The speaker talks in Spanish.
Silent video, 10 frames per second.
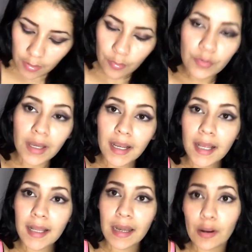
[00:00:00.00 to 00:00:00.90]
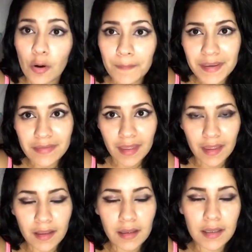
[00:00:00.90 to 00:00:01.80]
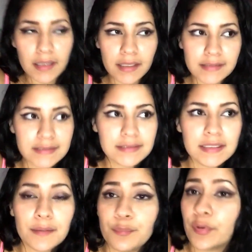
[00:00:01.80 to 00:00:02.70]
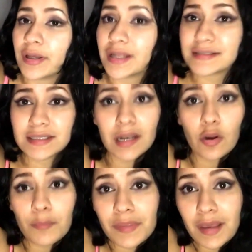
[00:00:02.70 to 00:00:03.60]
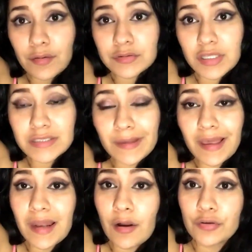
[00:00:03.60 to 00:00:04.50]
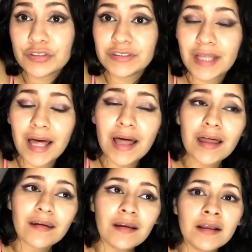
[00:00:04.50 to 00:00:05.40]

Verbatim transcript: Una en la comida. Este, pueden hacer la comida que ustedes vayan a cocinar